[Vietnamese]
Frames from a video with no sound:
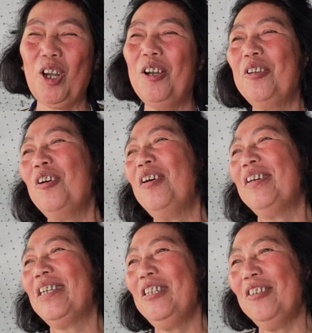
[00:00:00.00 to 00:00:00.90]
đó đó
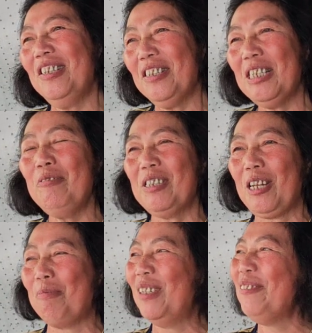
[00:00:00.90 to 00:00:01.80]
ừ. cái đó đó cái quan
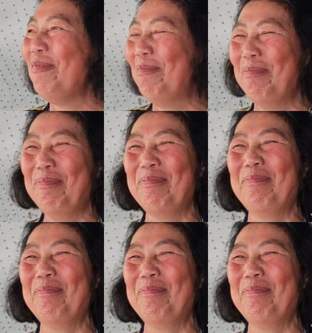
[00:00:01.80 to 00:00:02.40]
trọng đó.